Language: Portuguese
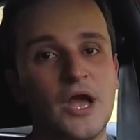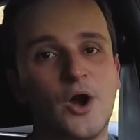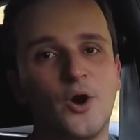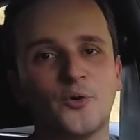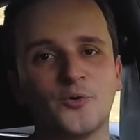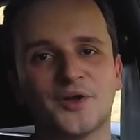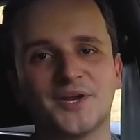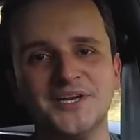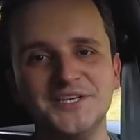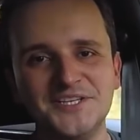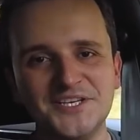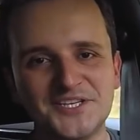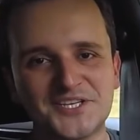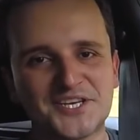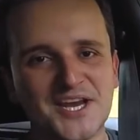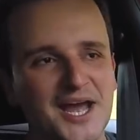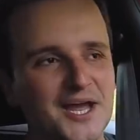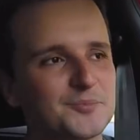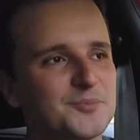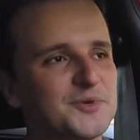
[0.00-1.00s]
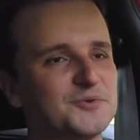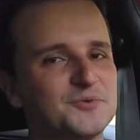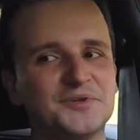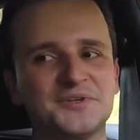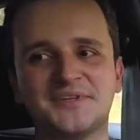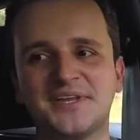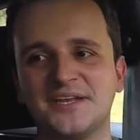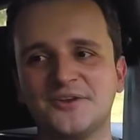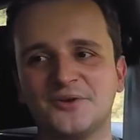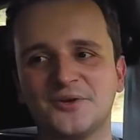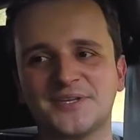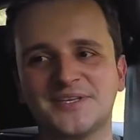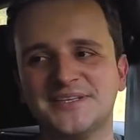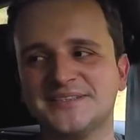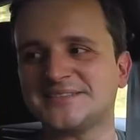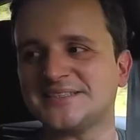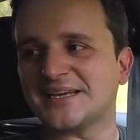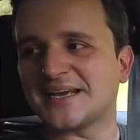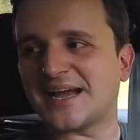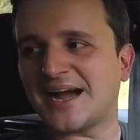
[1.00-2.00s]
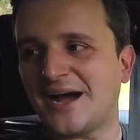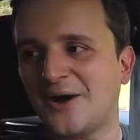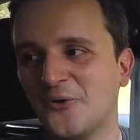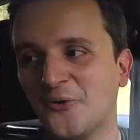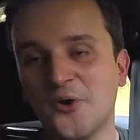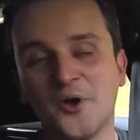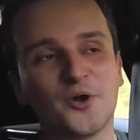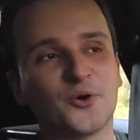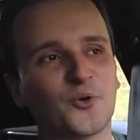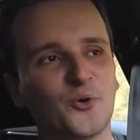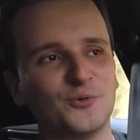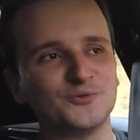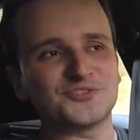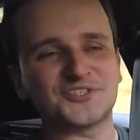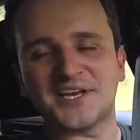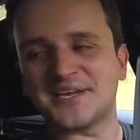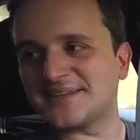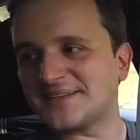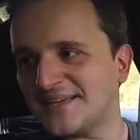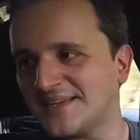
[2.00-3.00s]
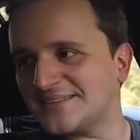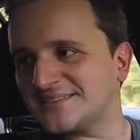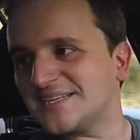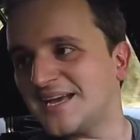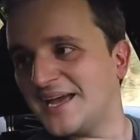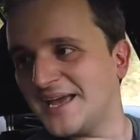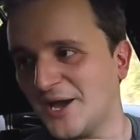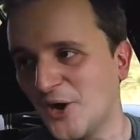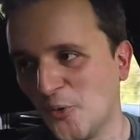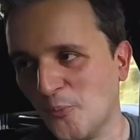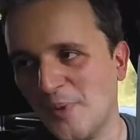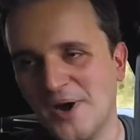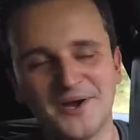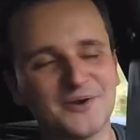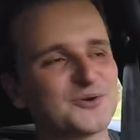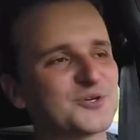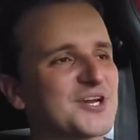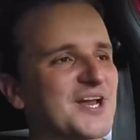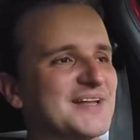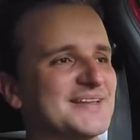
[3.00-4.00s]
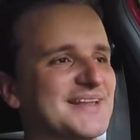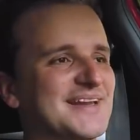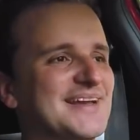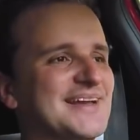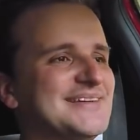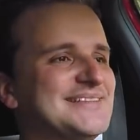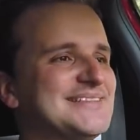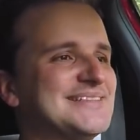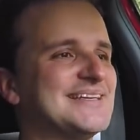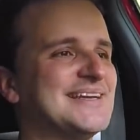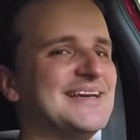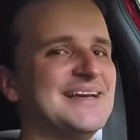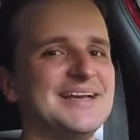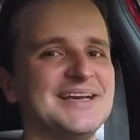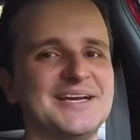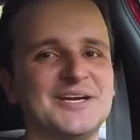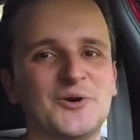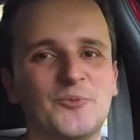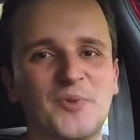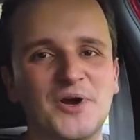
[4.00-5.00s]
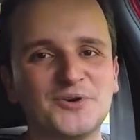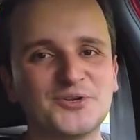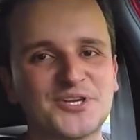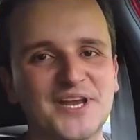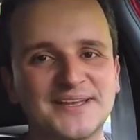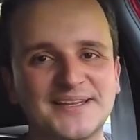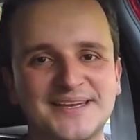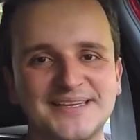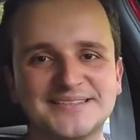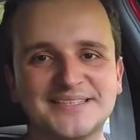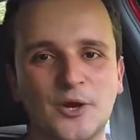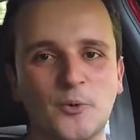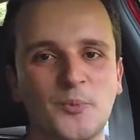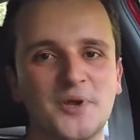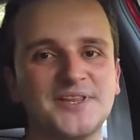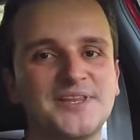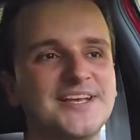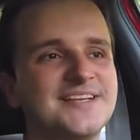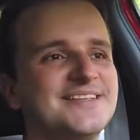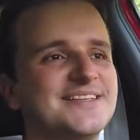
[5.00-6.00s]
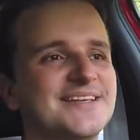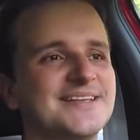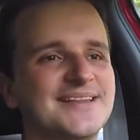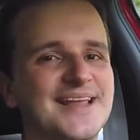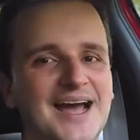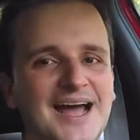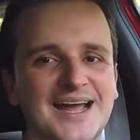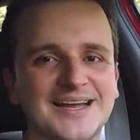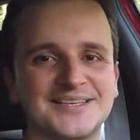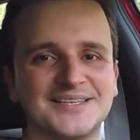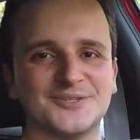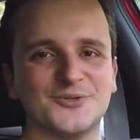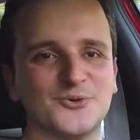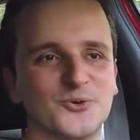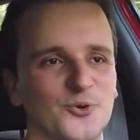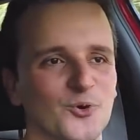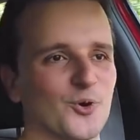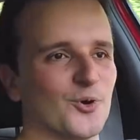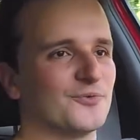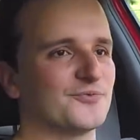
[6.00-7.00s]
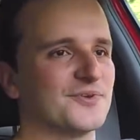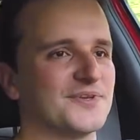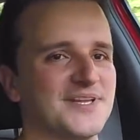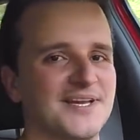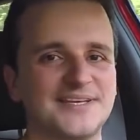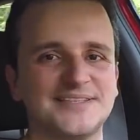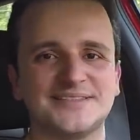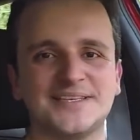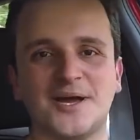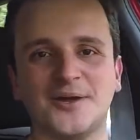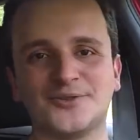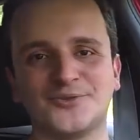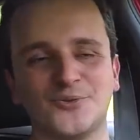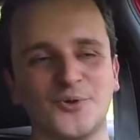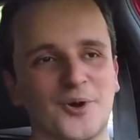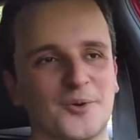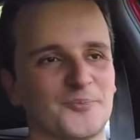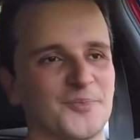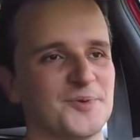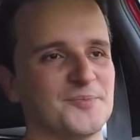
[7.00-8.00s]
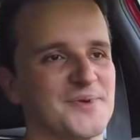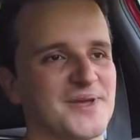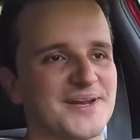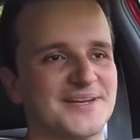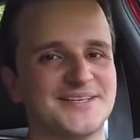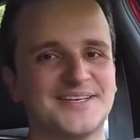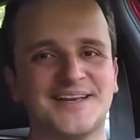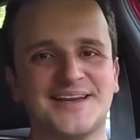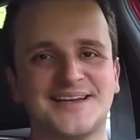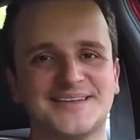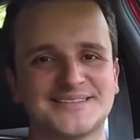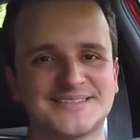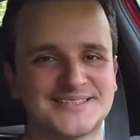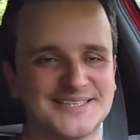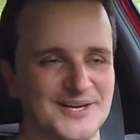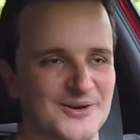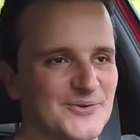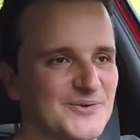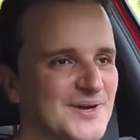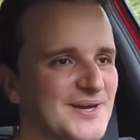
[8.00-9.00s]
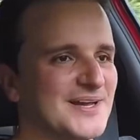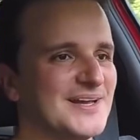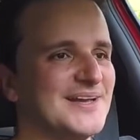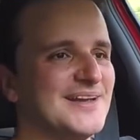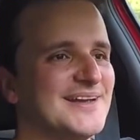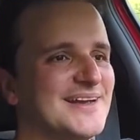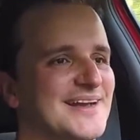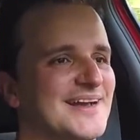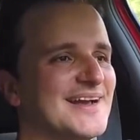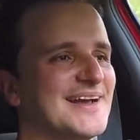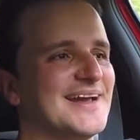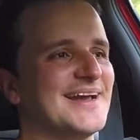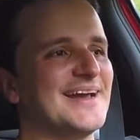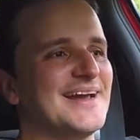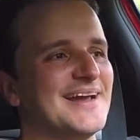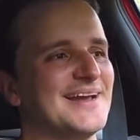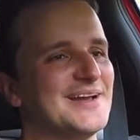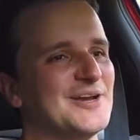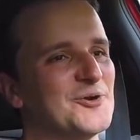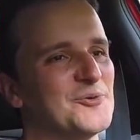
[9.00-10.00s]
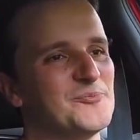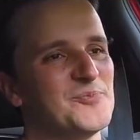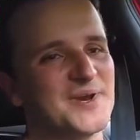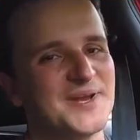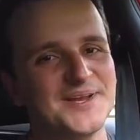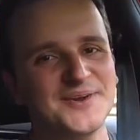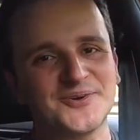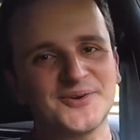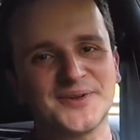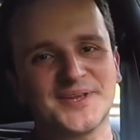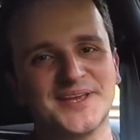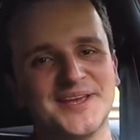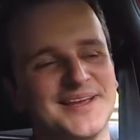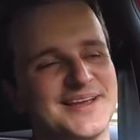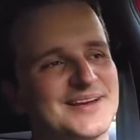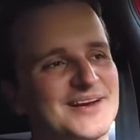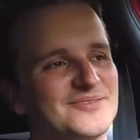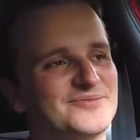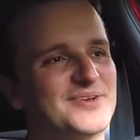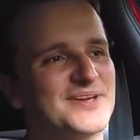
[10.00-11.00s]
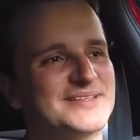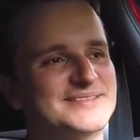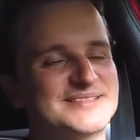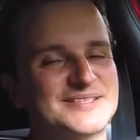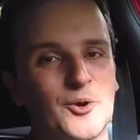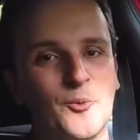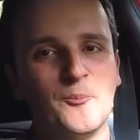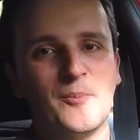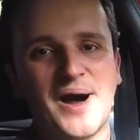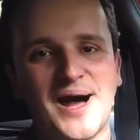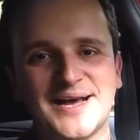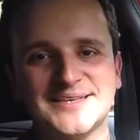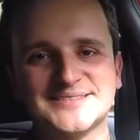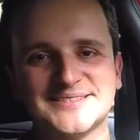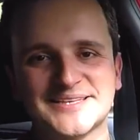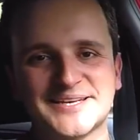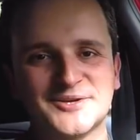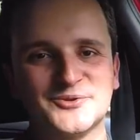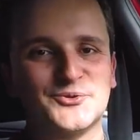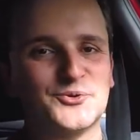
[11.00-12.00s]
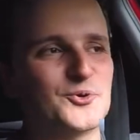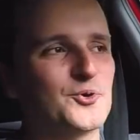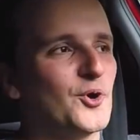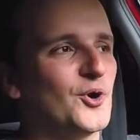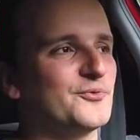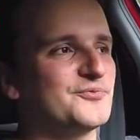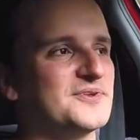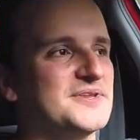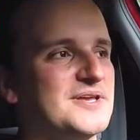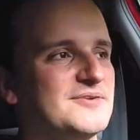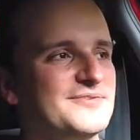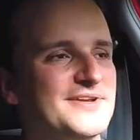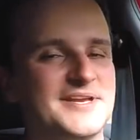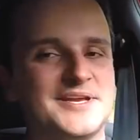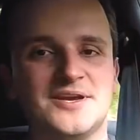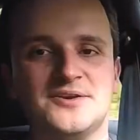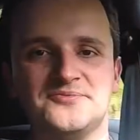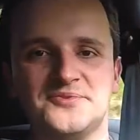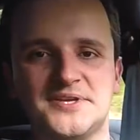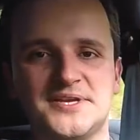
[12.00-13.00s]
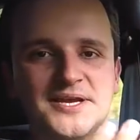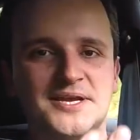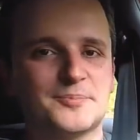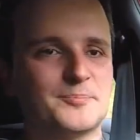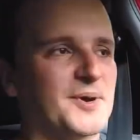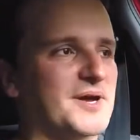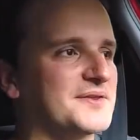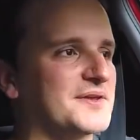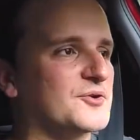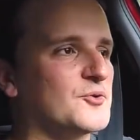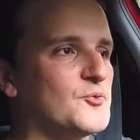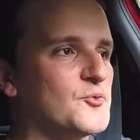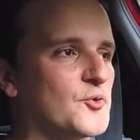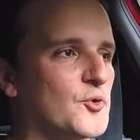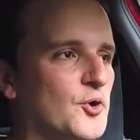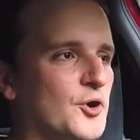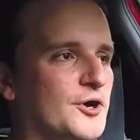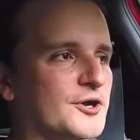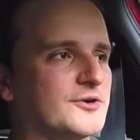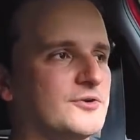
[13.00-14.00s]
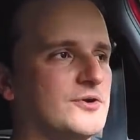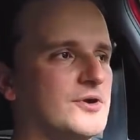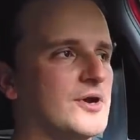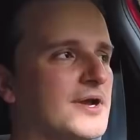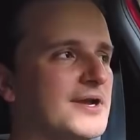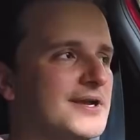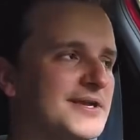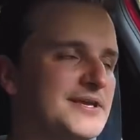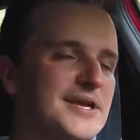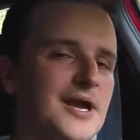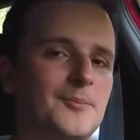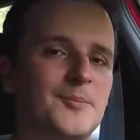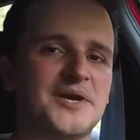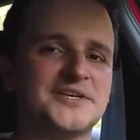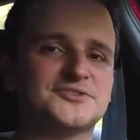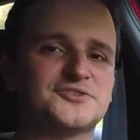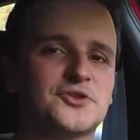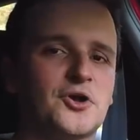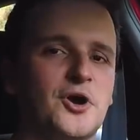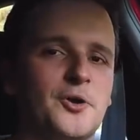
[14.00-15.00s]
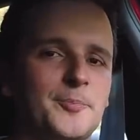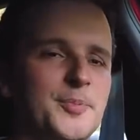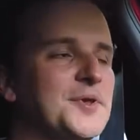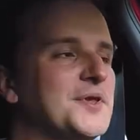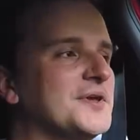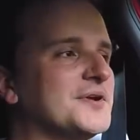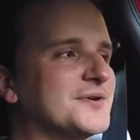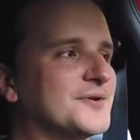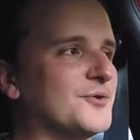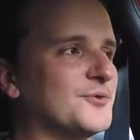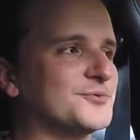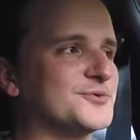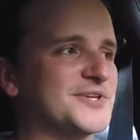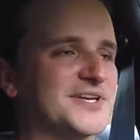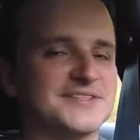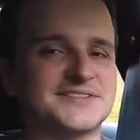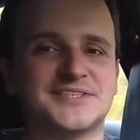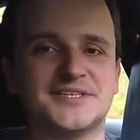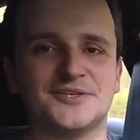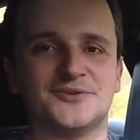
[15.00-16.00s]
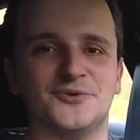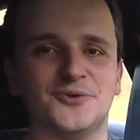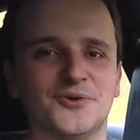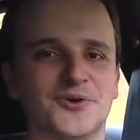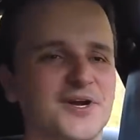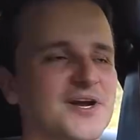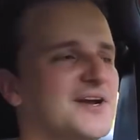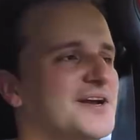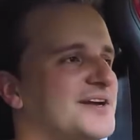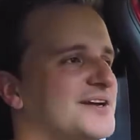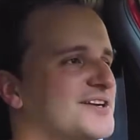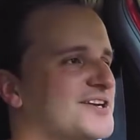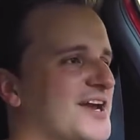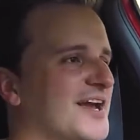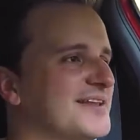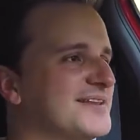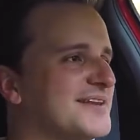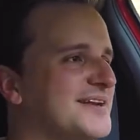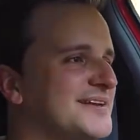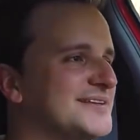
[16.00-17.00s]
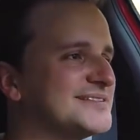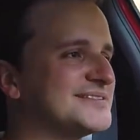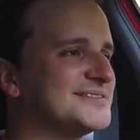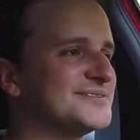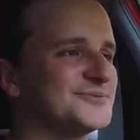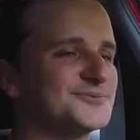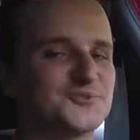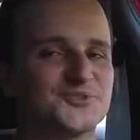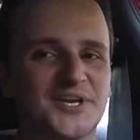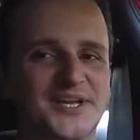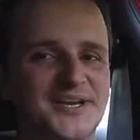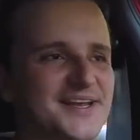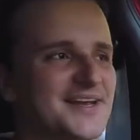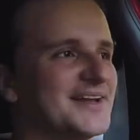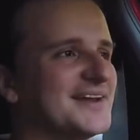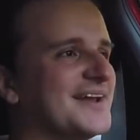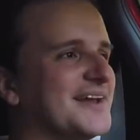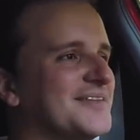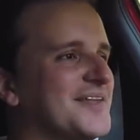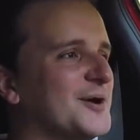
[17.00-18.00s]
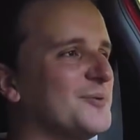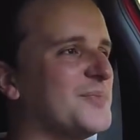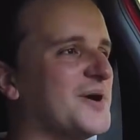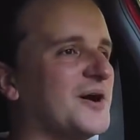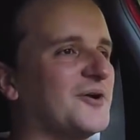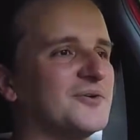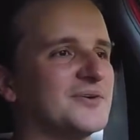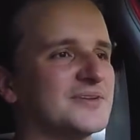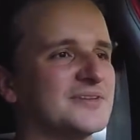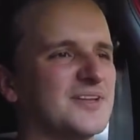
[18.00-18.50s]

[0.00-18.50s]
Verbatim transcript: O grande charme no interior desse carro com certeza é o banco xadrez. Banco Xadrez que é uma identidade do Golf desde a tua primeira geração. É, eu brinco que a versão básica do Golf deveria vir equipada com couro e a mais top com o tecido xadrez. Não seria nada mal.